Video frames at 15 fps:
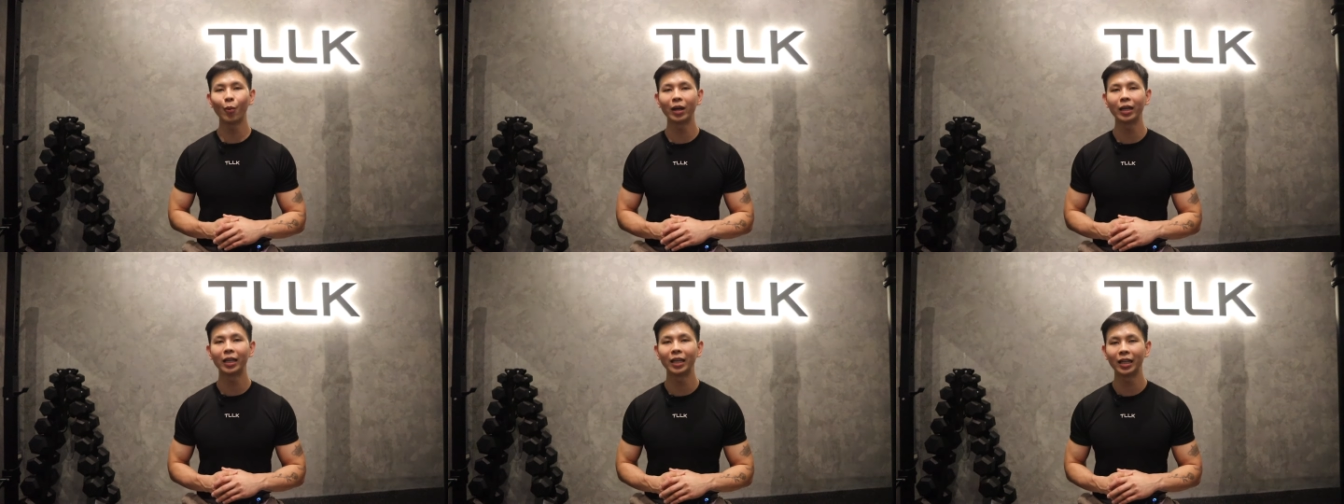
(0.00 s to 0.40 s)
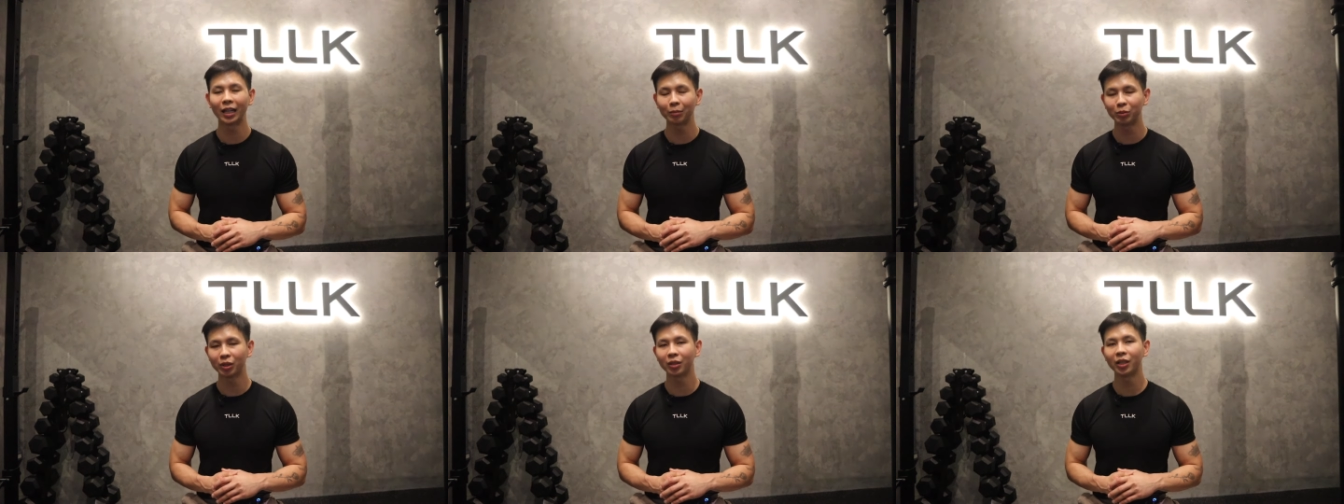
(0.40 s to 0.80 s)
วันนี้นะ
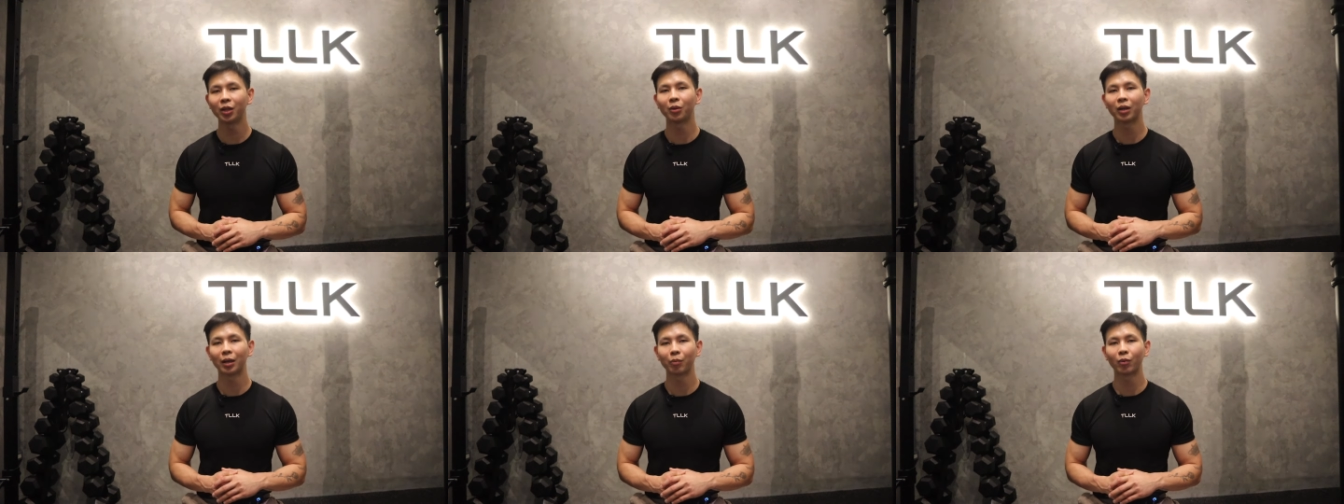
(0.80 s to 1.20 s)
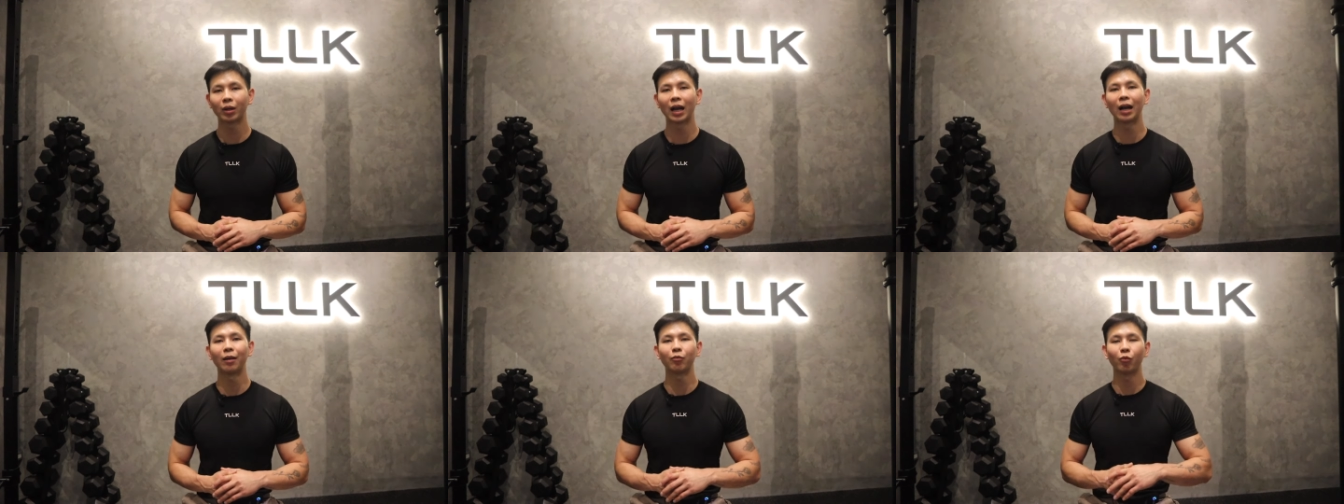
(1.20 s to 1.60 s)
ครับจะเกี่ยวกับ
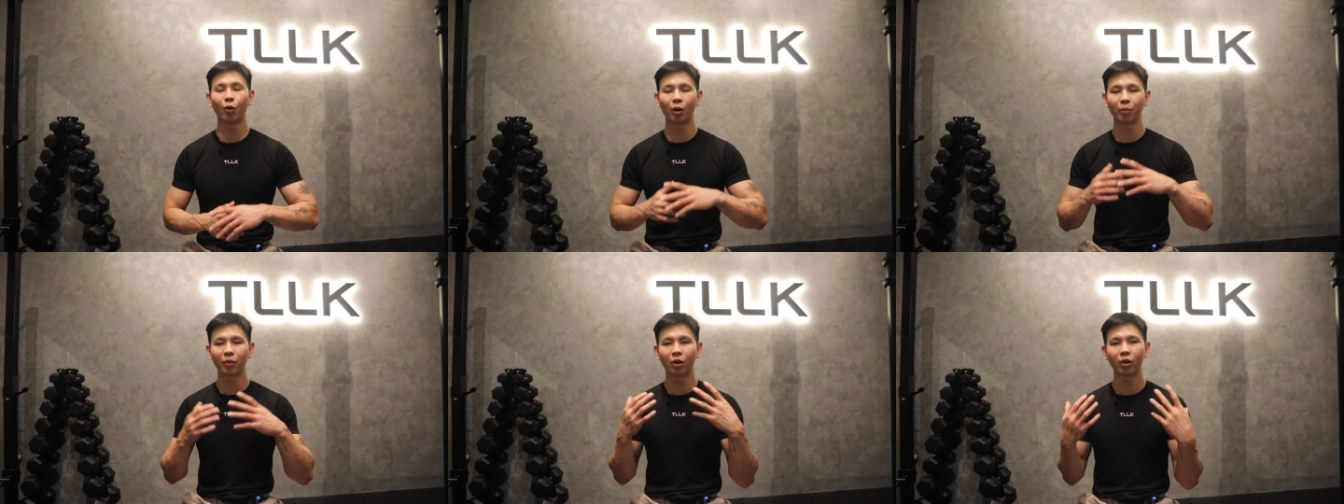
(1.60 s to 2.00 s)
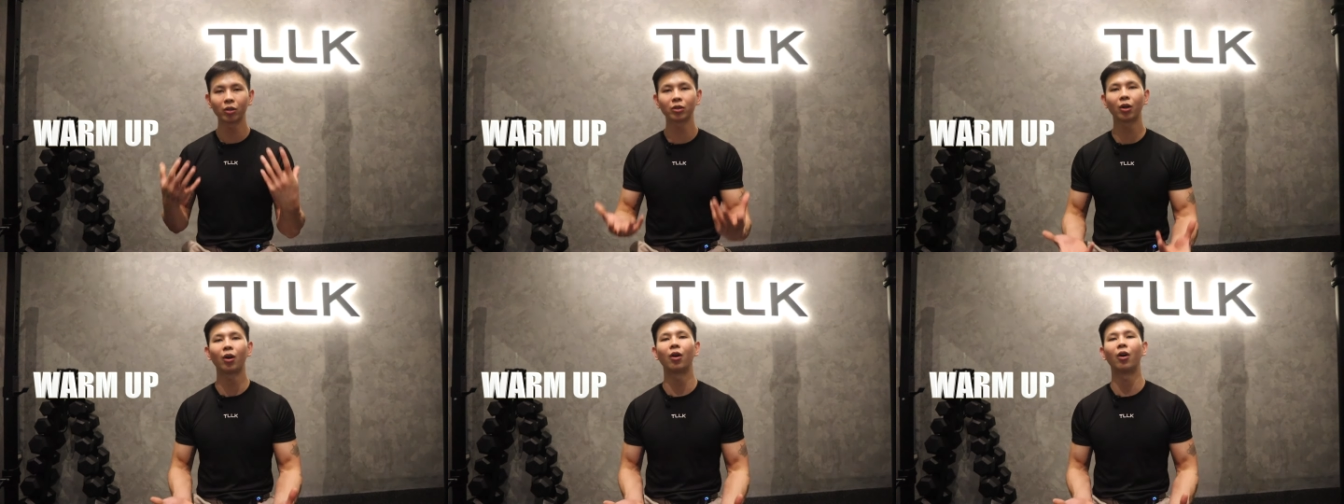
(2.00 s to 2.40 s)
การวอร์มข้อ
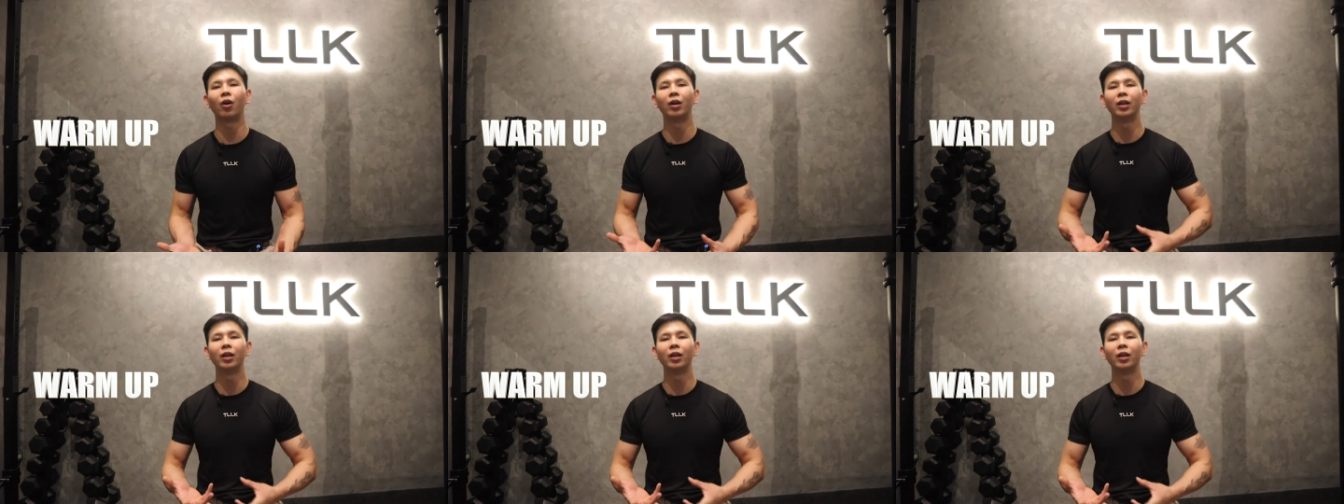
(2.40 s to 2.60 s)
ต่อ